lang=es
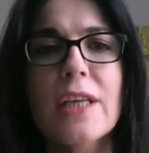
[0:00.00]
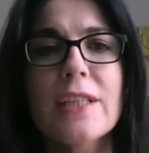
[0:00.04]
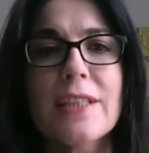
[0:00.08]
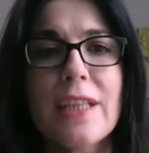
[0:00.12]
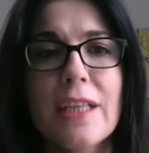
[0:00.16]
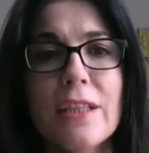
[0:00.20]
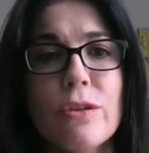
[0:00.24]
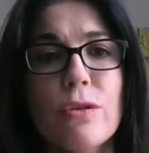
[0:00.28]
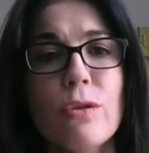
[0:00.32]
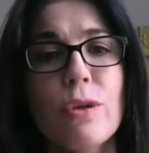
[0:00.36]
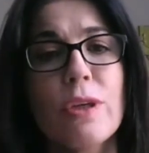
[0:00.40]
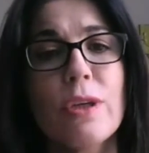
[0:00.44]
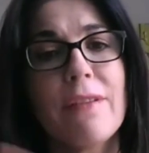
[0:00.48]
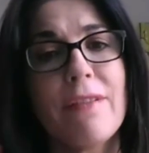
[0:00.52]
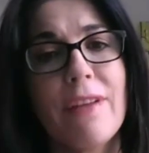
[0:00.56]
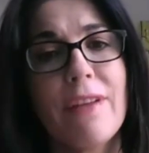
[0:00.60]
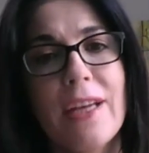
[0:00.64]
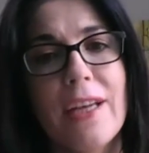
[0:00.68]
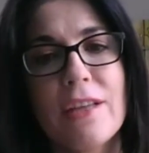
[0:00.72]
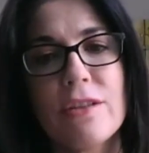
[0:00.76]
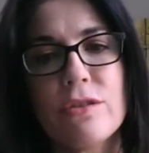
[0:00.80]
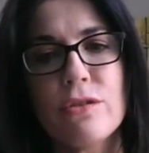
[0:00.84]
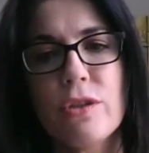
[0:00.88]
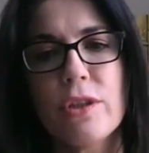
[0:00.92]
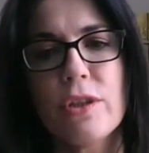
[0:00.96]
tanto a
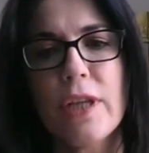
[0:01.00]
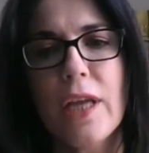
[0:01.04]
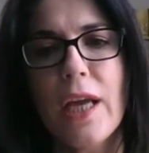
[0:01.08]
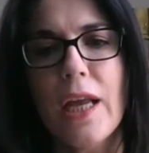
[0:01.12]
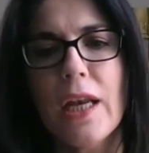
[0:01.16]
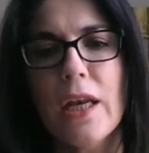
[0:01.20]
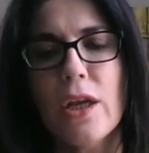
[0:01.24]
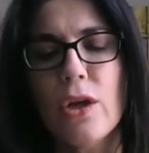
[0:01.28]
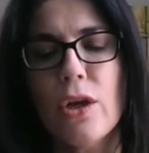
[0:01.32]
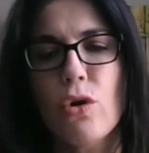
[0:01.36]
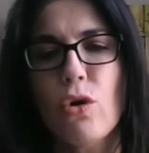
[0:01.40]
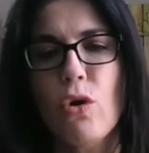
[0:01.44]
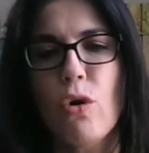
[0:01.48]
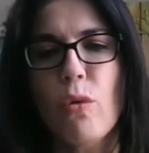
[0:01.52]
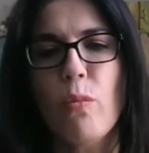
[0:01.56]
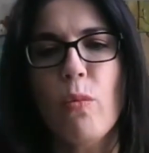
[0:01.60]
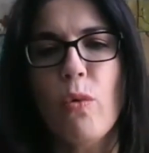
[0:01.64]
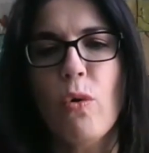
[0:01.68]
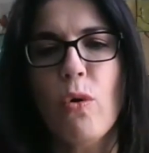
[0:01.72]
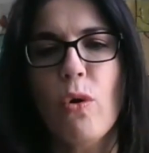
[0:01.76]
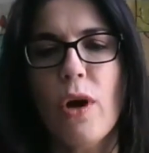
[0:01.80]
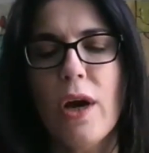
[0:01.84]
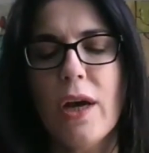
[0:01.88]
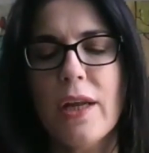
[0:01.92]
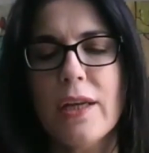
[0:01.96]
nivel nacional
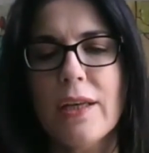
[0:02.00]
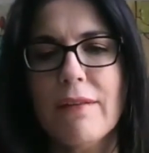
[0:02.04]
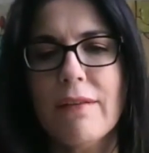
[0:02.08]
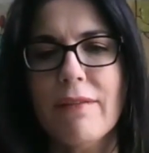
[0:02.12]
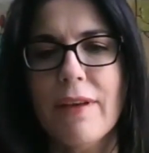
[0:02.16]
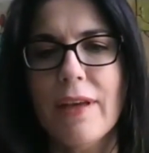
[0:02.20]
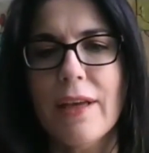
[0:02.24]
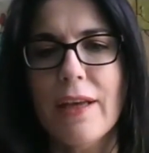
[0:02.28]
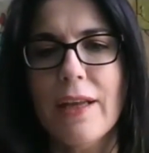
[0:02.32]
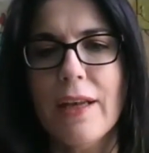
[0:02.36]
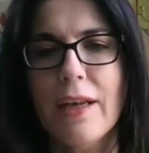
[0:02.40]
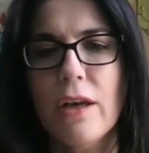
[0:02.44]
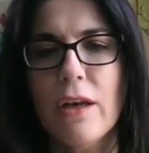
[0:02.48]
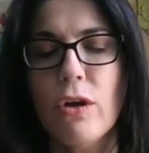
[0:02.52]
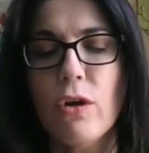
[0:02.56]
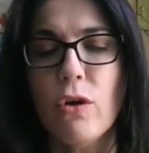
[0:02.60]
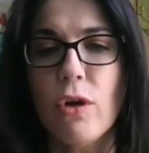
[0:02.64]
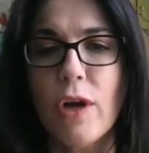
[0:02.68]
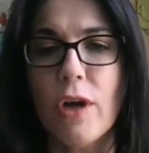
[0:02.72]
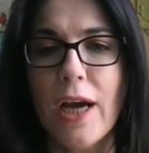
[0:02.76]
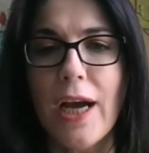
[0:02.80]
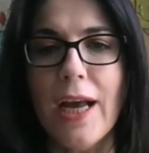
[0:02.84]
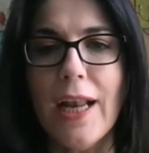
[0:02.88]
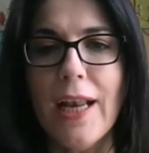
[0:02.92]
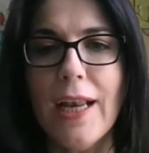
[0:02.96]
como a nivel
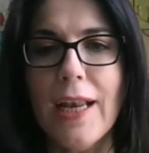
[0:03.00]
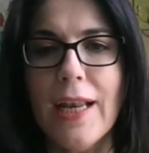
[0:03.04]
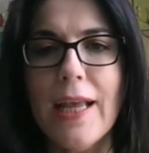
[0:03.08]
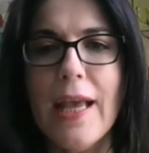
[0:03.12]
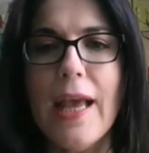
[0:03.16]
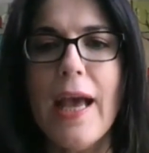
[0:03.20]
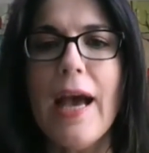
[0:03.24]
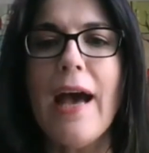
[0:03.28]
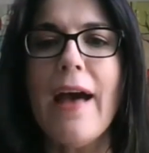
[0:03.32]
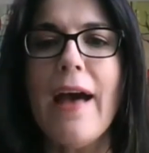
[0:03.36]
local,